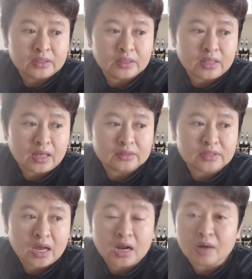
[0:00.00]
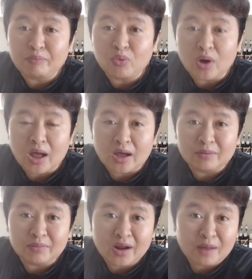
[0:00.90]
tentang cara
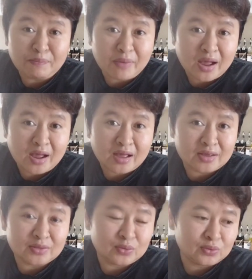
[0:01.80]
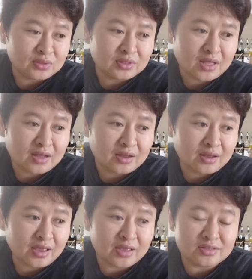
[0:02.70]
kepulangan berapa gitu
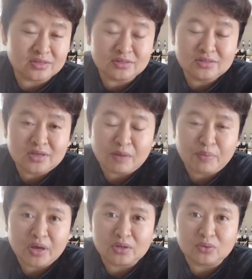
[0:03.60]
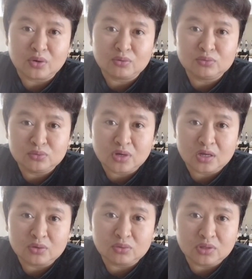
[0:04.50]
tentang agensi apa gitu aku juga
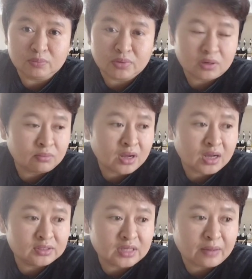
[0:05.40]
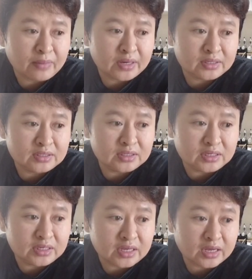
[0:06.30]
ikutin perkembangan zaman di
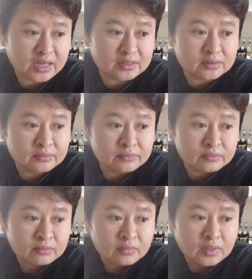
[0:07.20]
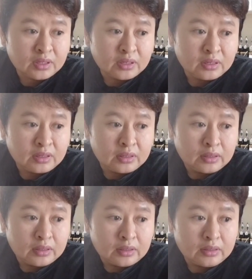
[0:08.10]
sini ya guys
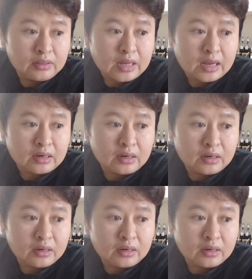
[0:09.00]
dan